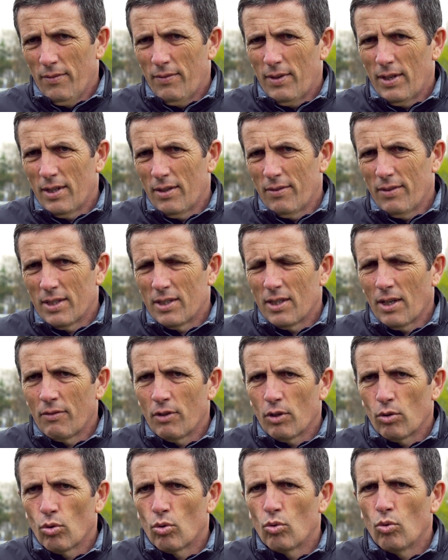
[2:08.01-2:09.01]
va,
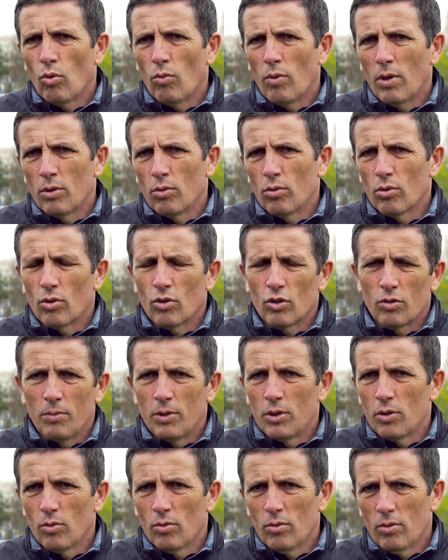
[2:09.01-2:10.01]
servir de courroie de
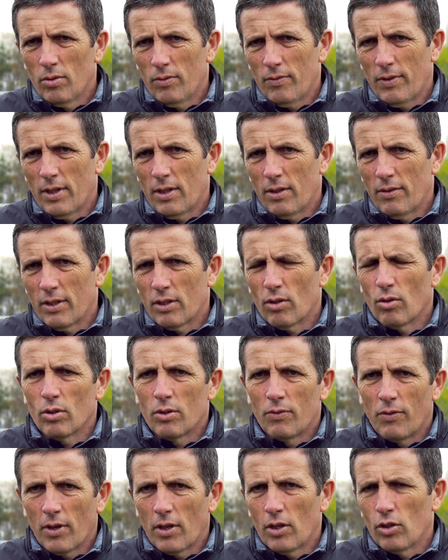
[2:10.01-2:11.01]
transmission, va
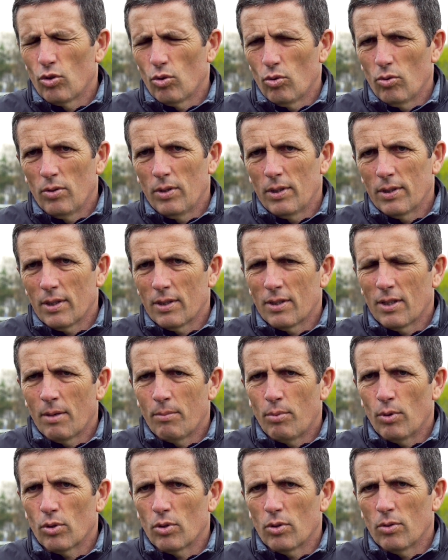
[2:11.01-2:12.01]
transférer le jeu, et ça c'est
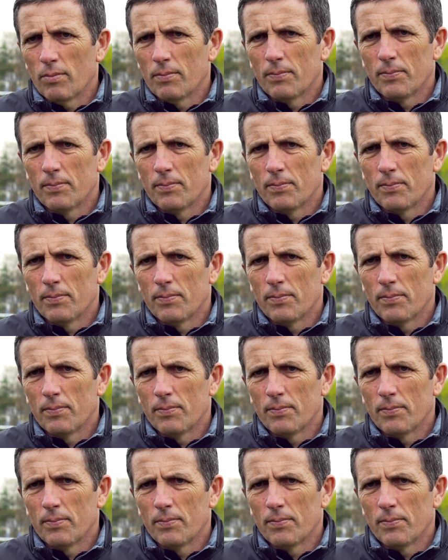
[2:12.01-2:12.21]
important.